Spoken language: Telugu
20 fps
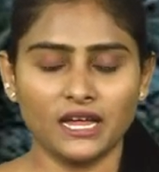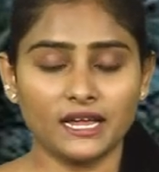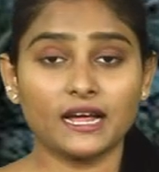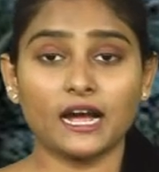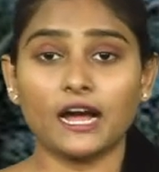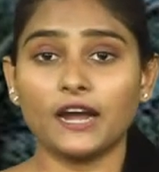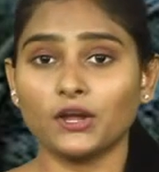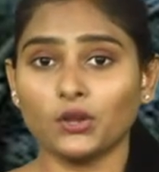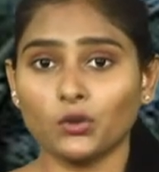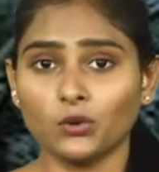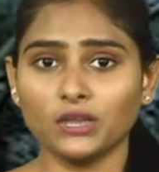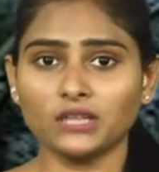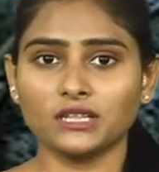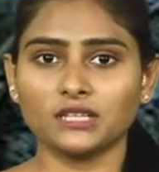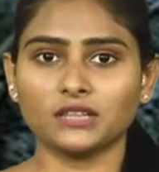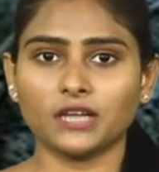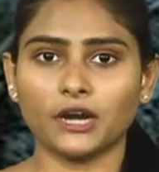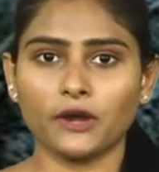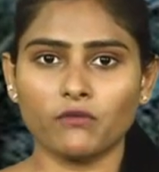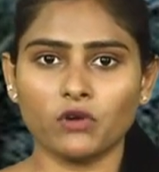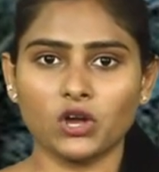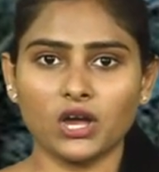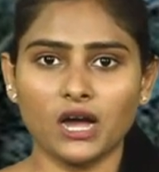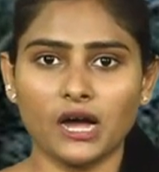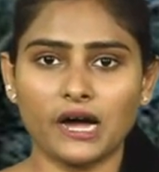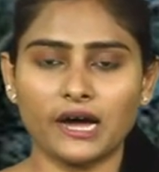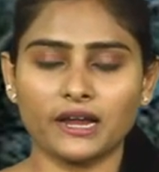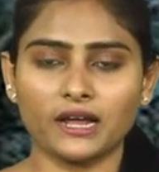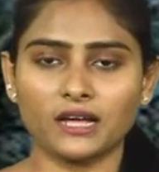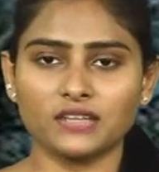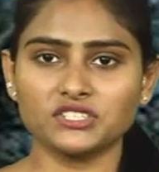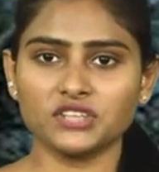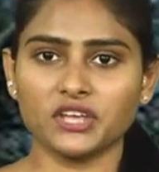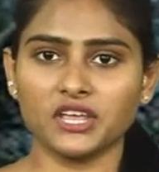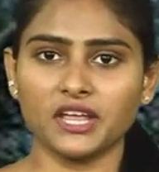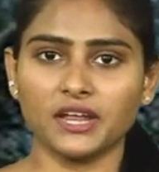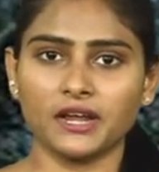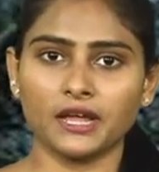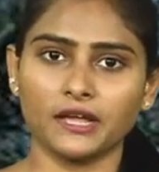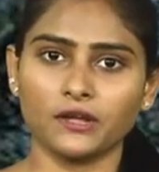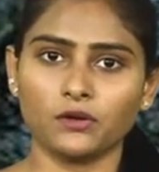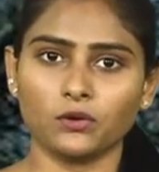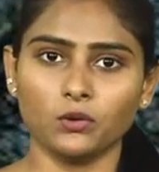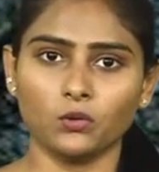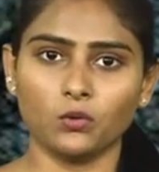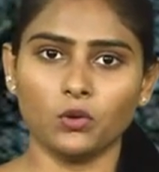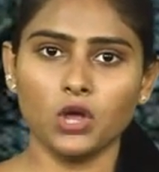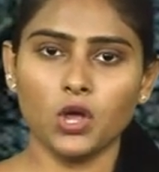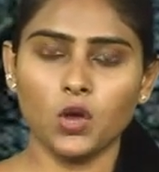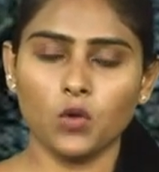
ఇక అనుకున్నదే తడవుగా ఆ రాజకీయ నాయకుడు